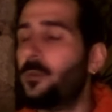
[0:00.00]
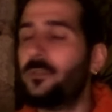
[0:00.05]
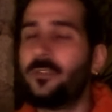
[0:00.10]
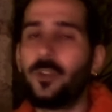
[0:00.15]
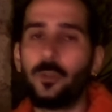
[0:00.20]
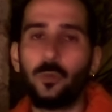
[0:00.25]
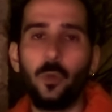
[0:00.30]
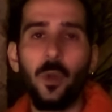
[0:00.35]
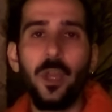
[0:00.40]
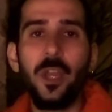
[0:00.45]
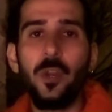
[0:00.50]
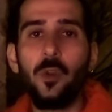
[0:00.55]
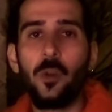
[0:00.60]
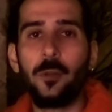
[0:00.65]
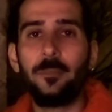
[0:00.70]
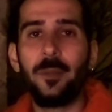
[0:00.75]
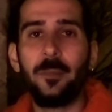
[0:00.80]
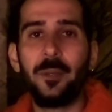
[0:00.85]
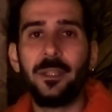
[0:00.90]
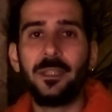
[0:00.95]
mi ha fatto
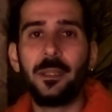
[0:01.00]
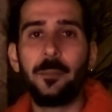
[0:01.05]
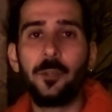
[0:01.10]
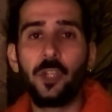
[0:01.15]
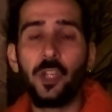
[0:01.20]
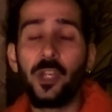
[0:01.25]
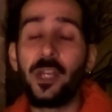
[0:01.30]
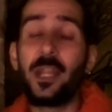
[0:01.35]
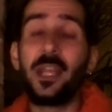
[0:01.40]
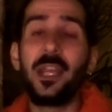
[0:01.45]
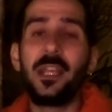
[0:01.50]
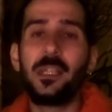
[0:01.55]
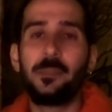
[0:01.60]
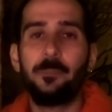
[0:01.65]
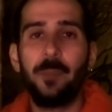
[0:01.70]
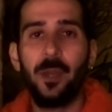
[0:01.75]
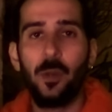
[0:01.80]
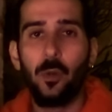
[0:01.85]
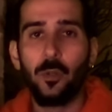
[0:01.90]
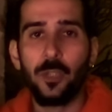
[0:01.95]
enormemente piacere e
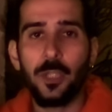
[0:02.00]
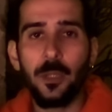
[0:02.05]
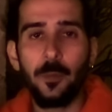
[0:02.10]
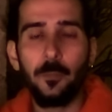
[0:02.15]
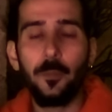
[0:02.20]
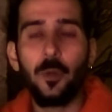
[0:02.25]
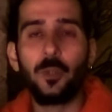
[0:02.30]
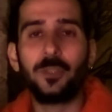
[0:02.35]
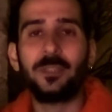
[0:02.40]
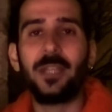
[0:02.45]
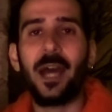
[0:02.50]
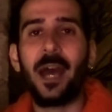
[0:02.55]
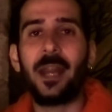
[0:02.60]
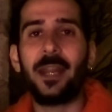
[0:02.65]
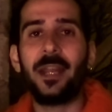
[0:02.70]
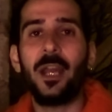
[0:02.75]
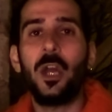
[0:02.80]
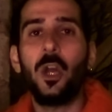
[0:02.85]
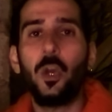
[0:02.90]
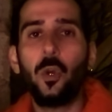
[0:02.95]
spero di
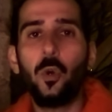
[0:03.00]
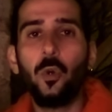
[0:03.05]
portare